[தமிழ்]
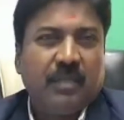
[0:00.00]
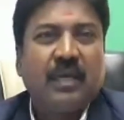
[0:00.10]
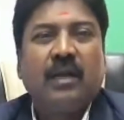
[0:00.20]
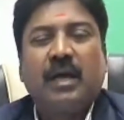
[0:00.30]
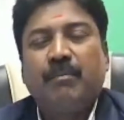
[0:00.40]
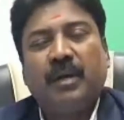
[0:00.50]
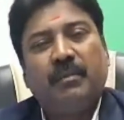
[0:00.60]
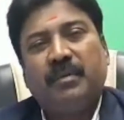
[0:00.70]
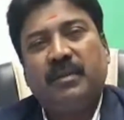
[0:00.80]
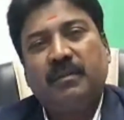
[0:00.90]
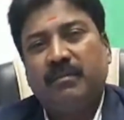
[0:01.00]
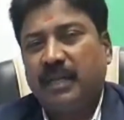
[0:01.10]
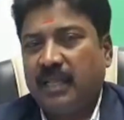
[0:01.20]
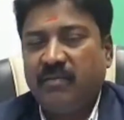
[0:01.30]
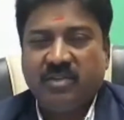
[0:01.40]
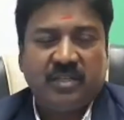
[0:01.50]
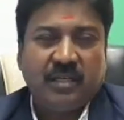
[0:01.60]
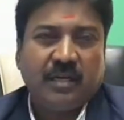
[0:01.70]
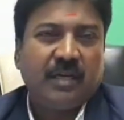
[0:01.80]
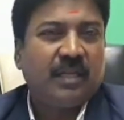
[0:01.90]
எங்கள் கம்பெனியை பற்றியும் நிறைய
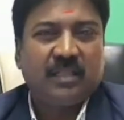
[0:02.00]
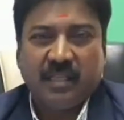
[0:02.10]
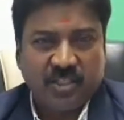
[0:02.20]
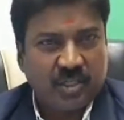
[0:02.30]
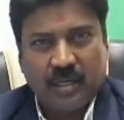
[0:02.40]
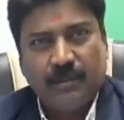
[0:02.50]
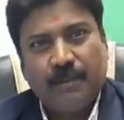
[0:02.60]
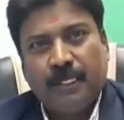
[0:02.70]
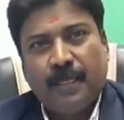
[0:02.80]
விஷயங்களை நீங்கள் தெரிஞ்சுக்கலாம்